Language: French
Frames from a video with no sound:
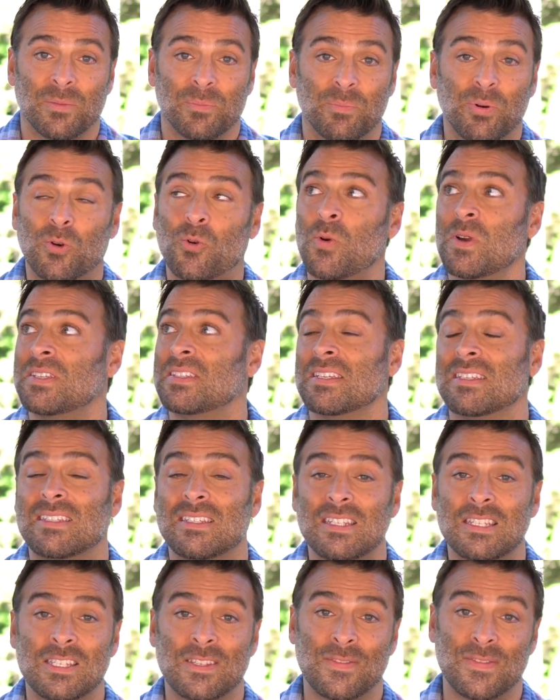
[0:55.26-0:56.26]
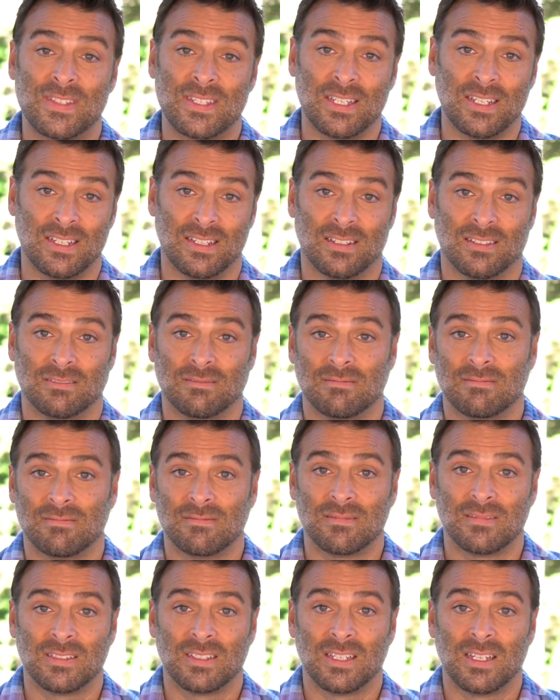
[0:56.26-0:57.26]
Pourquoi c'est si difficile?
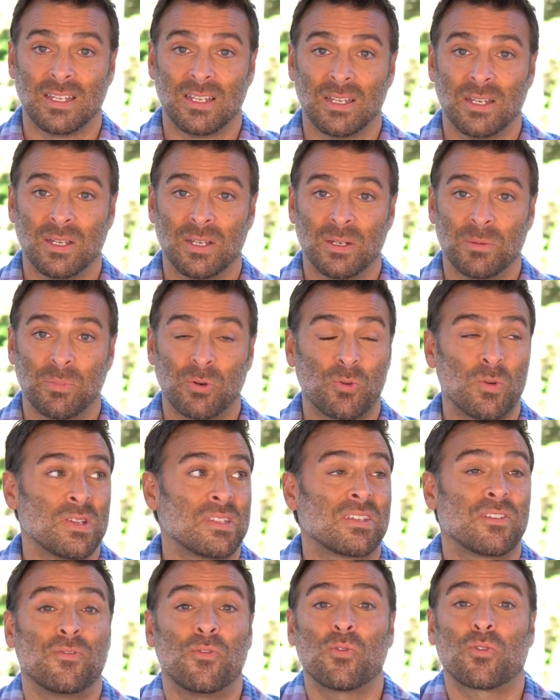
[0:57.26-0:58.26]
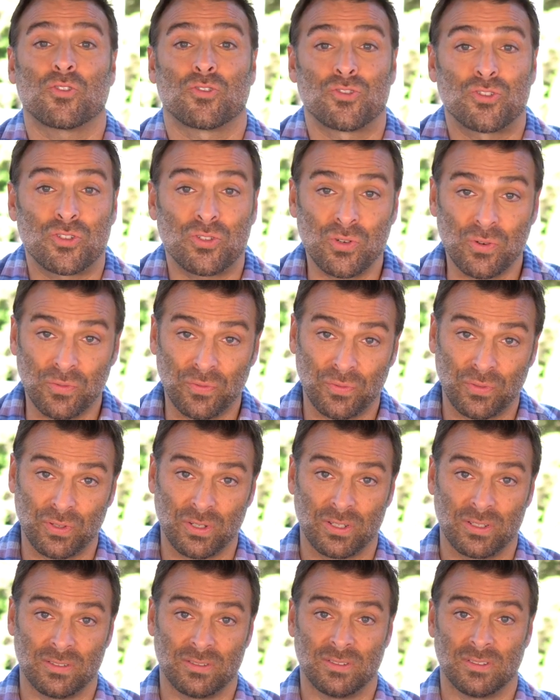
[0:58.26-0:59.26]
Pourquoi est-ce qu'il faut que je
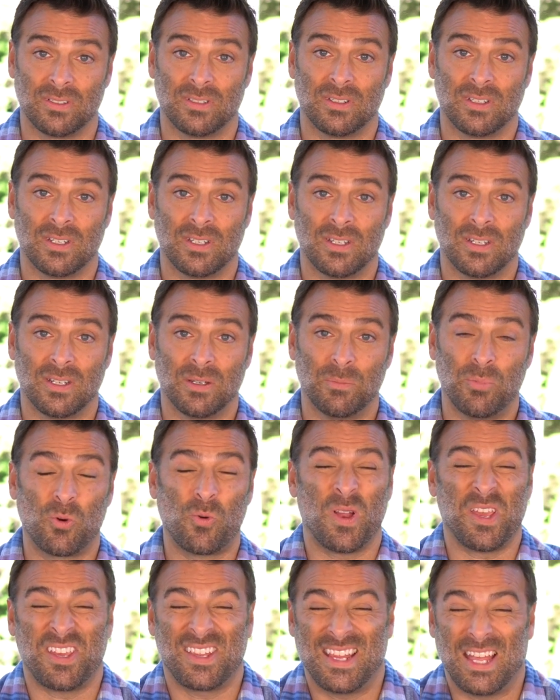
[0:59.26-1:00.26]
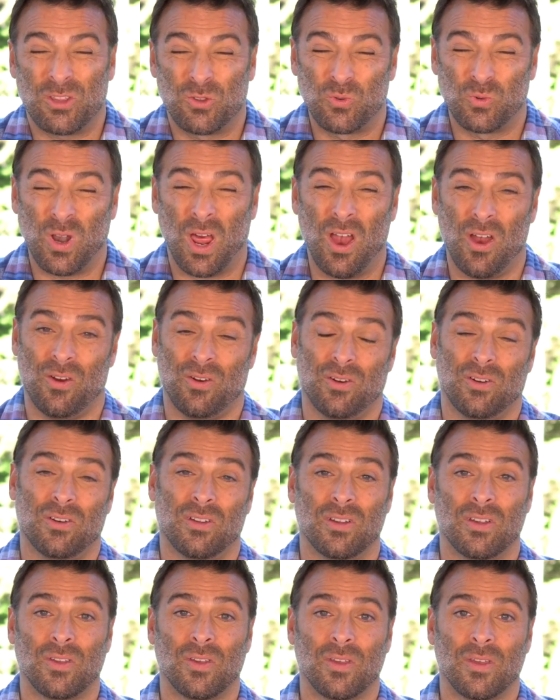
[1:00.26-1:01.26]
souffre? Pourquoi il y a de la douleur?
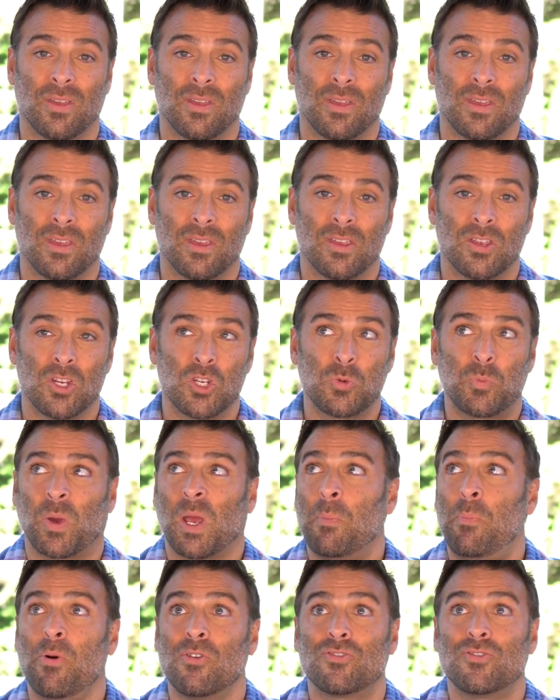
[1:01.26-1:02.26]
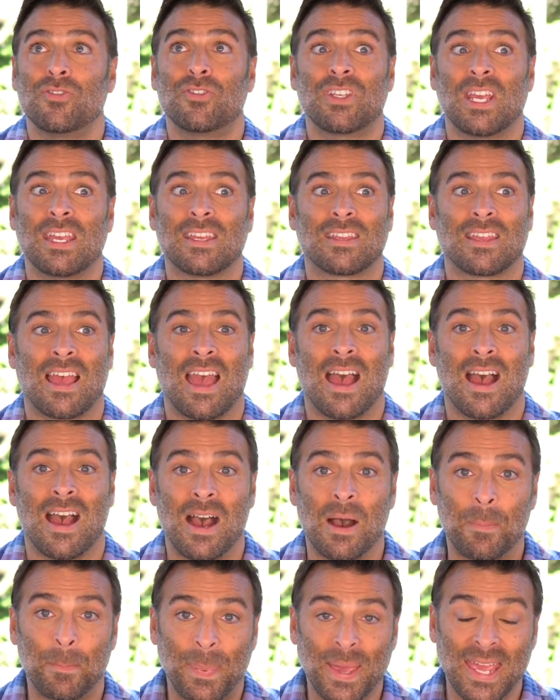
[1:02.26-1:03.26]
Je pourrais pas juste être
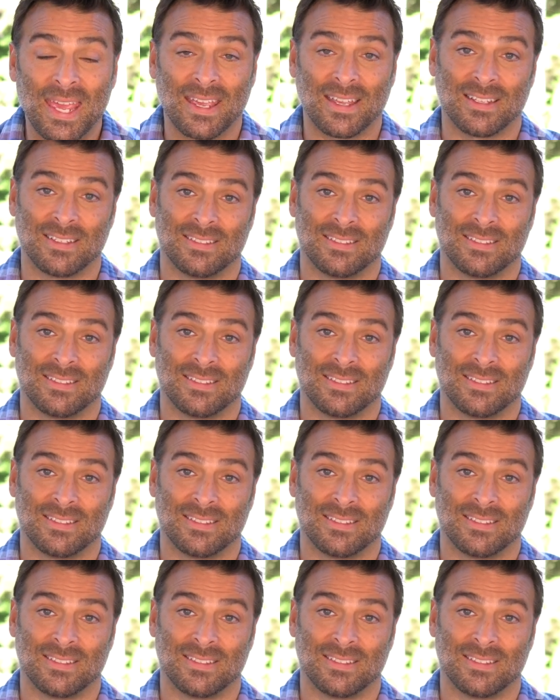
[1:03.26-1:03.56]
en paix.